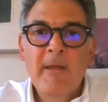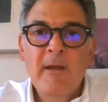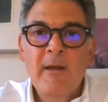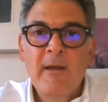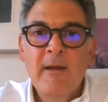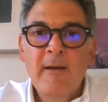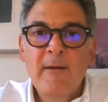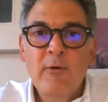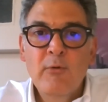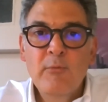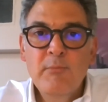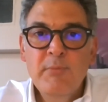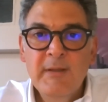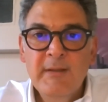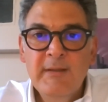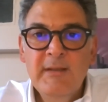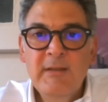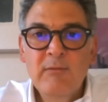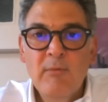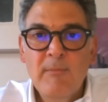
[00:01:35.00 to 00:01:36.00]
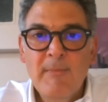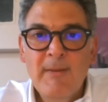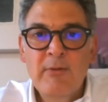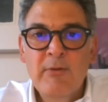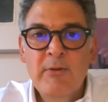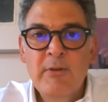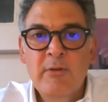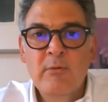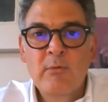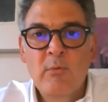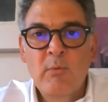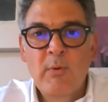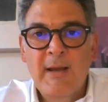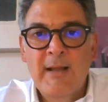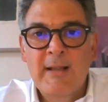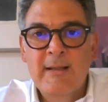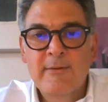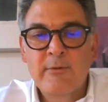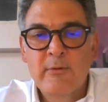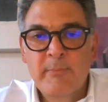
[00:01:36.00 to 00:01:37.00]
eh, obiettivo meglio di
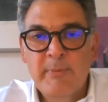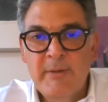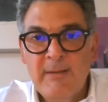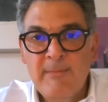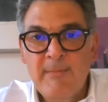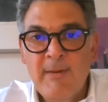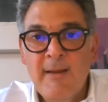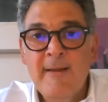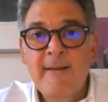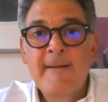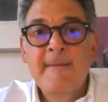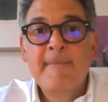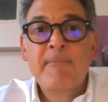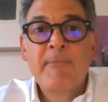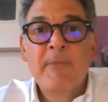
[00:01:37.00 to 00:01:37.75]
chiunque altro prima,